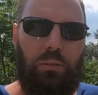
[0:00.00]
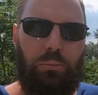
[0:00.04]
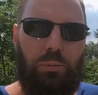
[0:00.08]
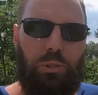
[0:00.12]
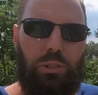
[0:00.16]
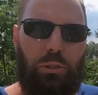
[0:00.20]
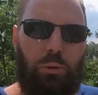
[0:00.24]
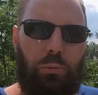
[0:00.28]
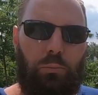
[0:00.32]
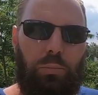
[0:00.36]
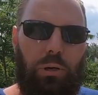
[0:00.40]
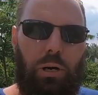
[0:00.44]
Da
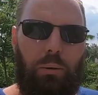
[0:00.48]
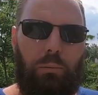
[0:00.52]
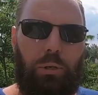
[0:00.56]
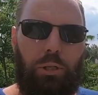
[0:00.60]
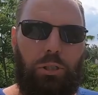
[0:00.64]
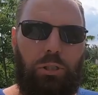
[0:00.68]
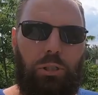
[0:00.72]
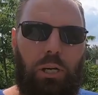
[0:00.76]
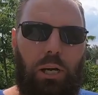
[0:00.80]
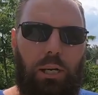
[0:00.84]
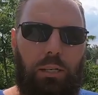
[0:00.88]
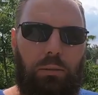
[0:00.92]
muss ich auch ein paar
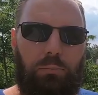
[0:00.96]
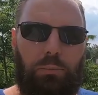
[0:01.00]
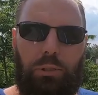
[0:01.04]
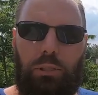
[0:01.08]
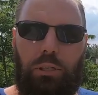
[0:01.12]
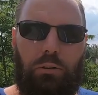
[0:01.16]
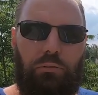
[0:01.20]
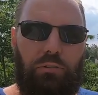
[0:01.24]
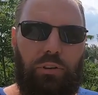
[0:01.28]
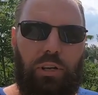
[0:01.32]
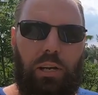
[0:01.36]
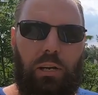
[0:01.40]
Mal starten
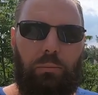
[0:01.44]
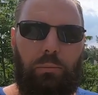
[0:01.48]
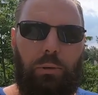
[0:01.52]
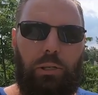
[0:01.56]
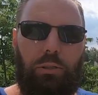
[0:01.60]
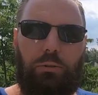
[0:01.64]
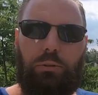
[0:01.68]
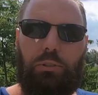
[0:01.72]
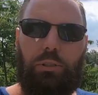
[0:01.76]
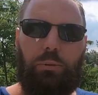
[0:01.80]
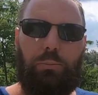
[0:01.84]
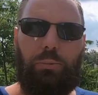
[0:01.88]
mit einer
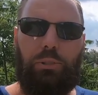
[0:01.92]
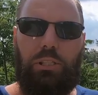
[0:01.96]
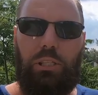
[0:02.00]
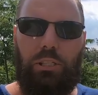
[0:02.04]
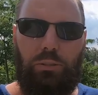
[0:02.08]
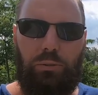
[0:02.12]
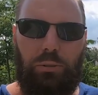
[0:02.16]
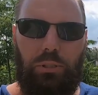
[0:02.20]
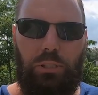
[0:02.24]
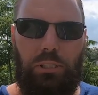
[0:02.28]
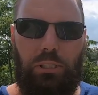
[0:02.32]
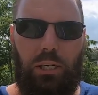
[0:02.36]
Fehlermeldung, die ich bis
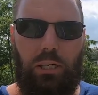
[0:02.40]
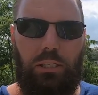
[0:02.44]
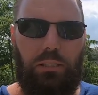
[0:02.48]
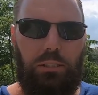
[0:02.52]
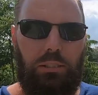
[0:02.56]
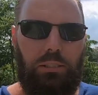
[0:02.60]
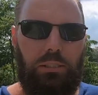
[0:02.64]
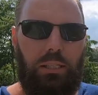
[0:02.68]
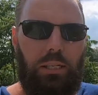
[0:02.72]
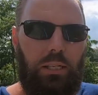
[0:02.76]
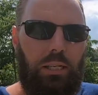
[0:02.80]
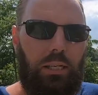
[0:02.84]
jetzt noch nicht
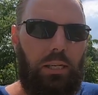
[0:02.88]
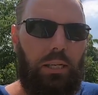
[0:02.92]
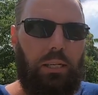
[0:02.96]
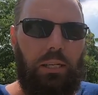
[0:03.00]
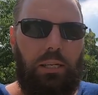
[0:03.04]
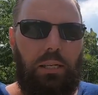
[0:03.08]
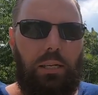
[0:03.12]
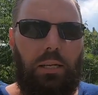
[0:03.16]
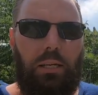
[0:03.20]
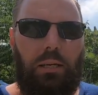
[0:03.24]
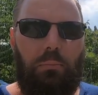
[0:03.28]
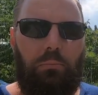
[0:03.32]
kannte
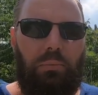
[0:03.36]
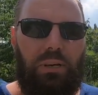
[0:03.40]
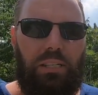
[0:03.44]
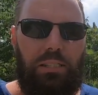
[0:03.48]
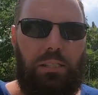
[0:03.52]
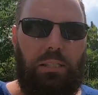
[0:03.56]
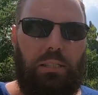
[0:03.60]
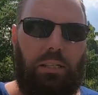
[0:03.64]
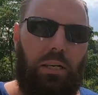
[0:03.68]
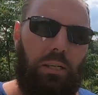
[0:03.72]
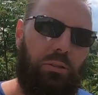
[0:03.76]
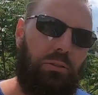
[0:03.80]
mal sehen.